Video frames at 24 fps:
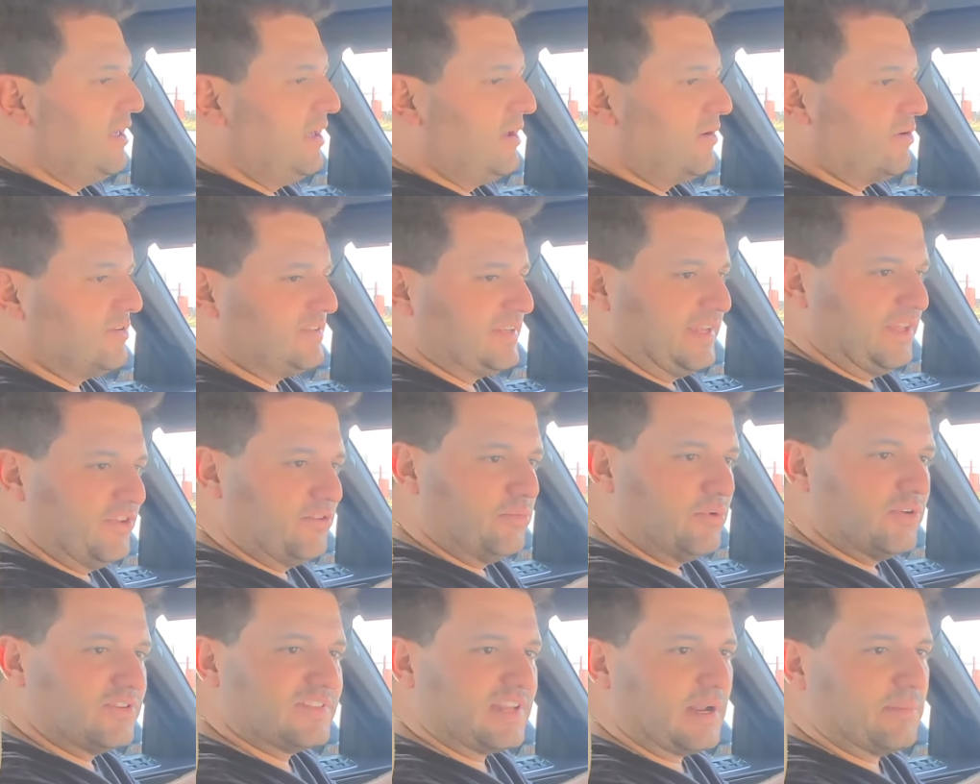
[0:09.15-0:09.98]
Gostaria de
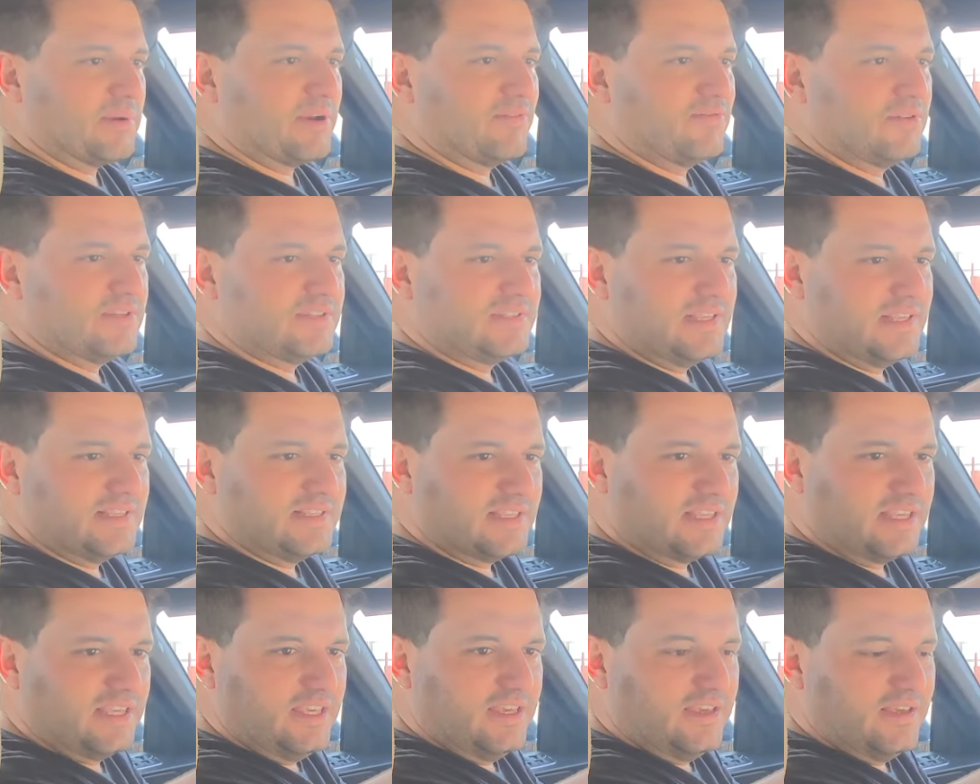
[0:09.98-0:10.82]
mostrar para vocês
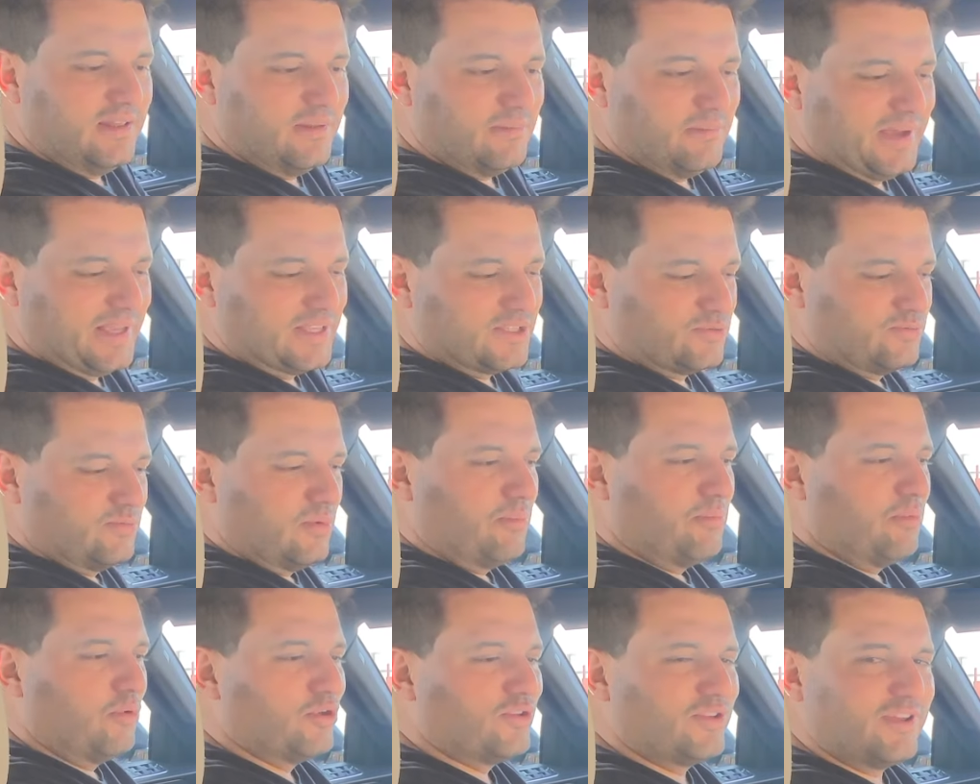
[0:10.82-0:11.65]
aqui mais uma
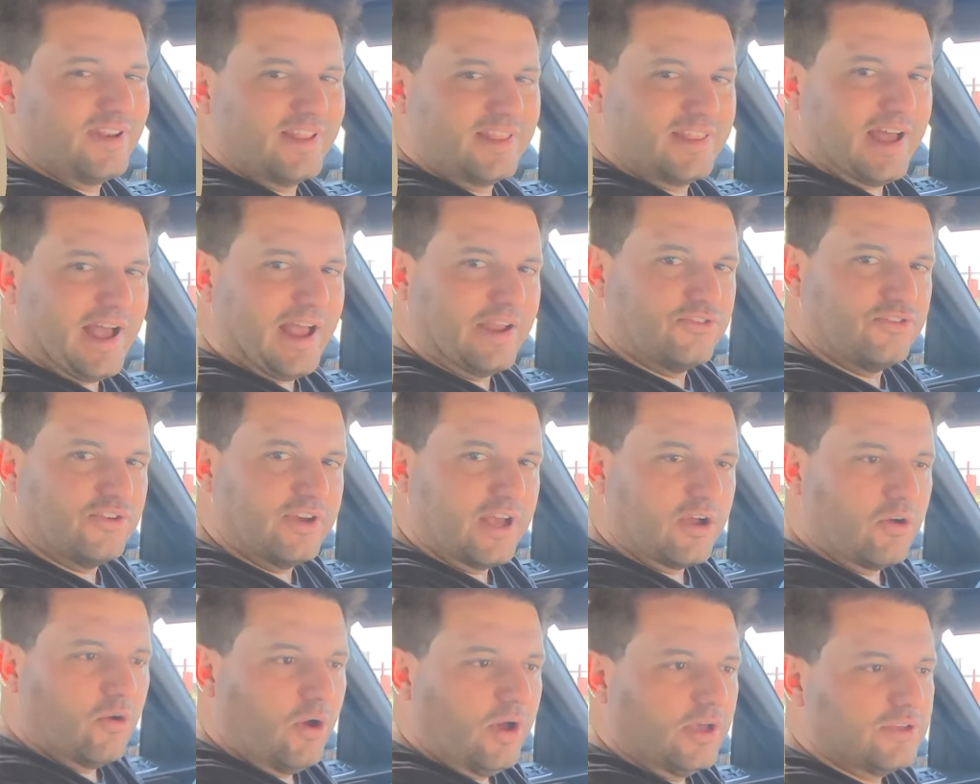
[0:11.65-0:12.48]
oportunidade de
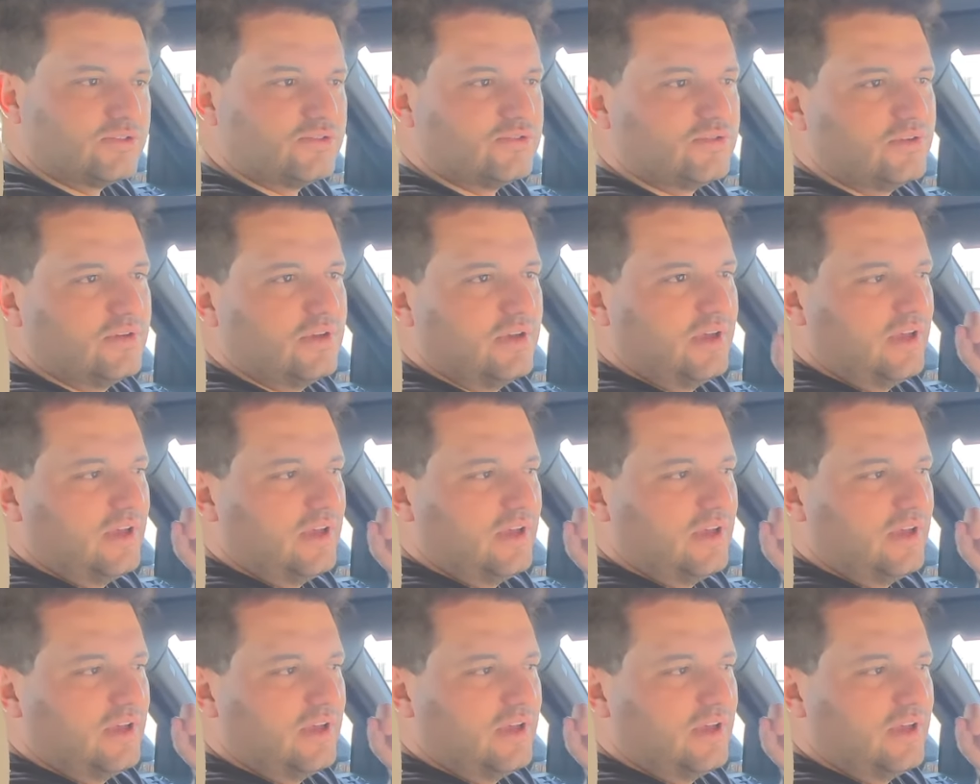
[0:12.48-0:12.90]
negócio,